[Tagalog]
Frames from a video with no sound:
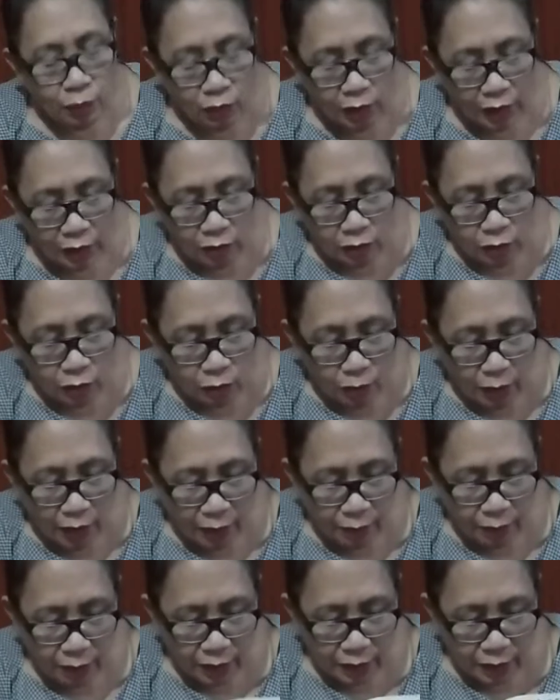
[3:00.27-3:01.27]
po kayong
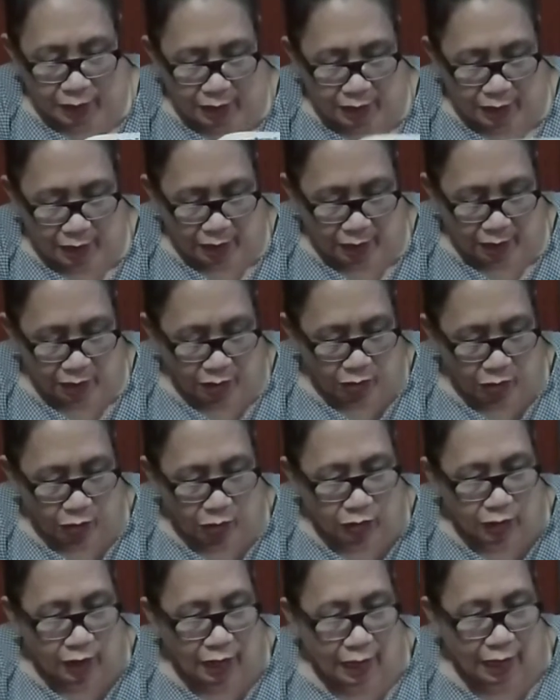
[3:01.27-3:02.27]
gumamit ng
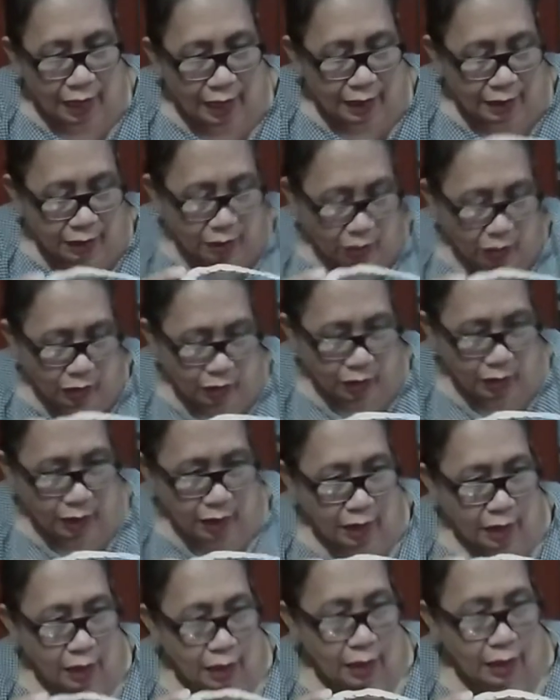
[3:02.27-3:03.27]
blogan or
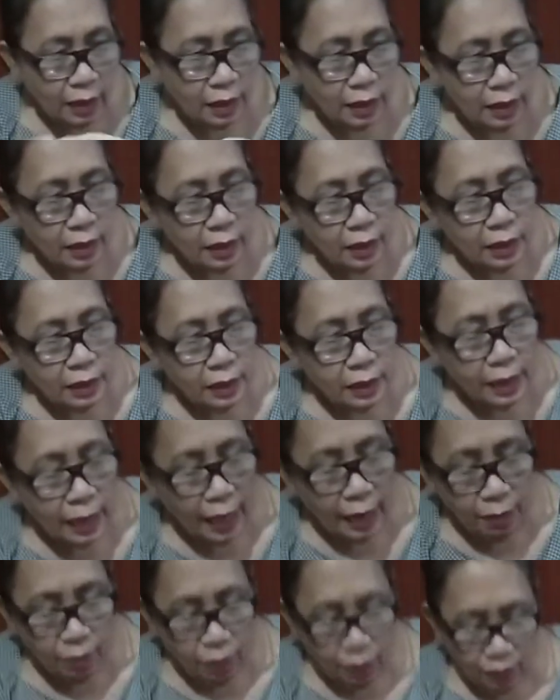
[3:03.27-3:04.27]
uh,
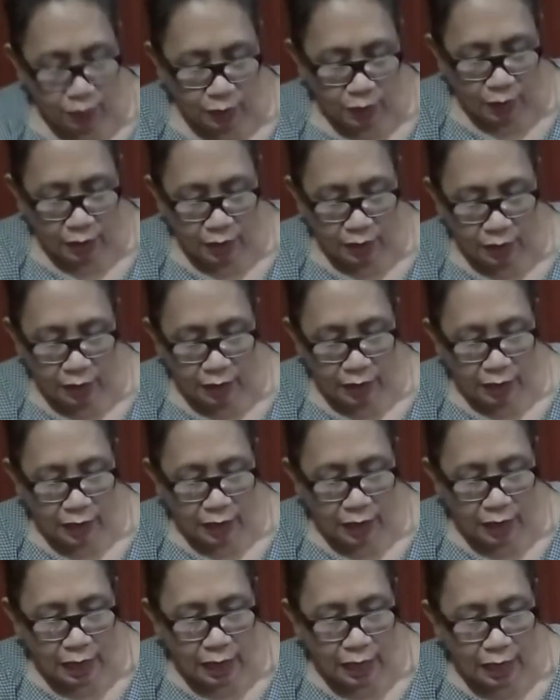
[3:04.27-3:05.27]
tape.
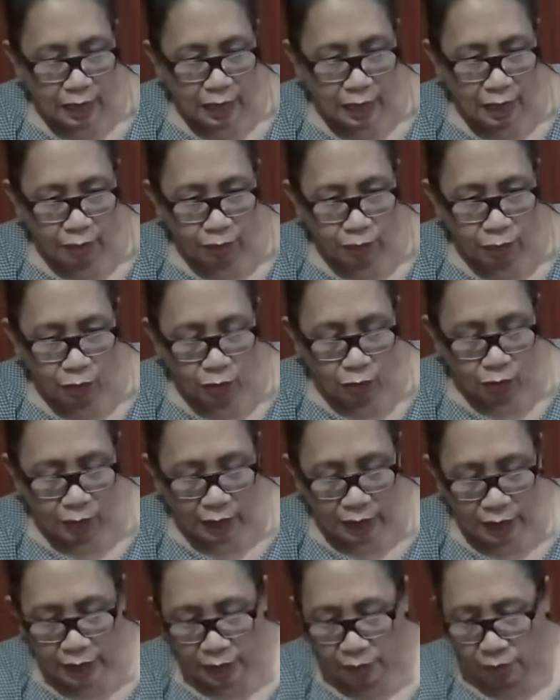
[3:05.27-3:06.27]
Kailangan lang po
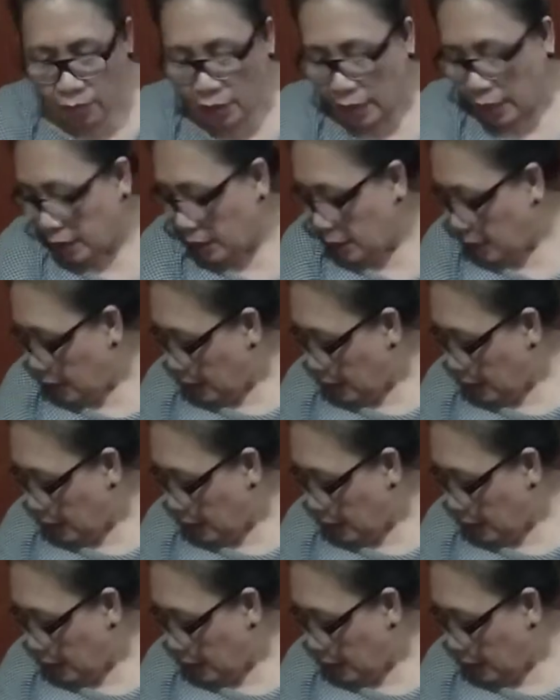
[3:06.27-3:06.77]
matibay.